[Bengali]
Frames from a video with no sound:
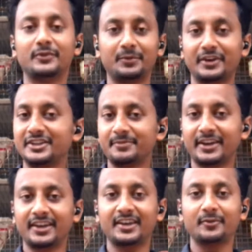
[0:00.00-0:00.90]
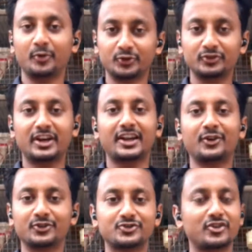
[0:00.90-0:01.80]
ফিঞ্চ পাখি প্রচুর দানা
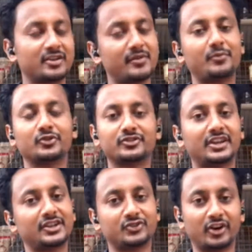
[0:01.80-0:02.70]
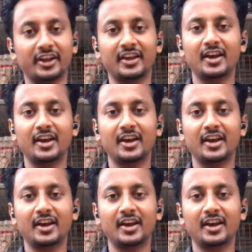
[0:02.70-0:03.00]
নষ্ট করে বা প্রচুর দানা ছড়ায়